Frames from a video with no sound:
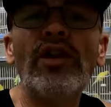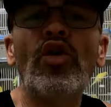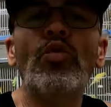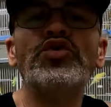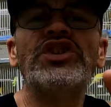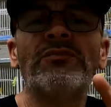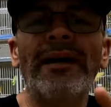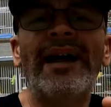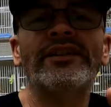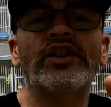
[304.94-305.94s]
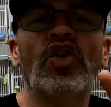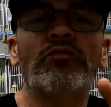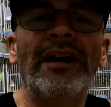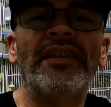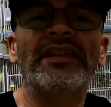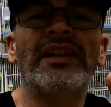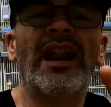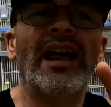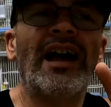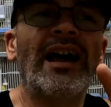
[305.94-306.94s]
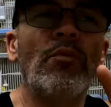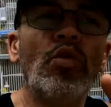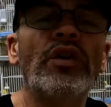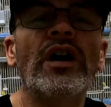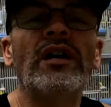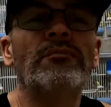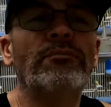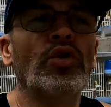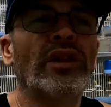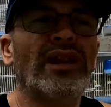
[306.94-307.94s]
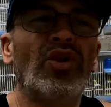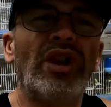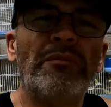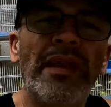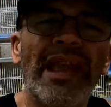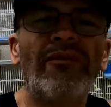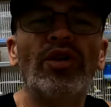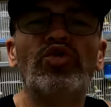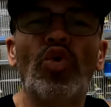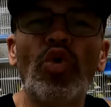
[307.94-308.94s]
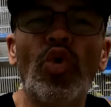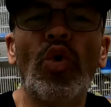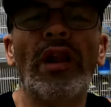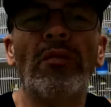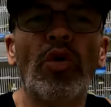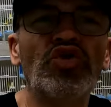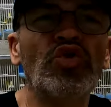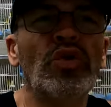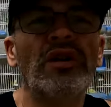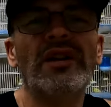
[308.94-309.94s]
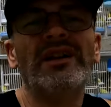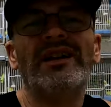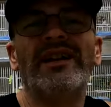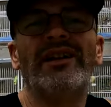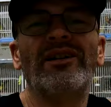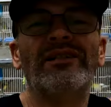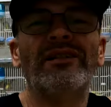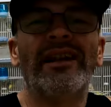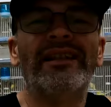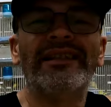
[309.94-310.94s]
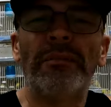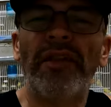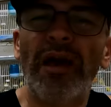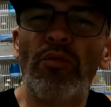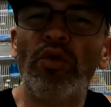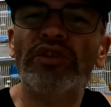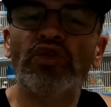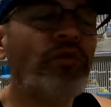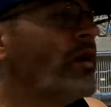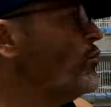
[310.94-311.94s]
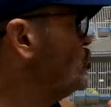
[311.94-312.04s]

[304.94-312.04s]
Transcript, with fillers: tengo muchas bajas en los padres en la muda, porque no le pillaba el truco al bosu, en eh, el tema de la muda sufre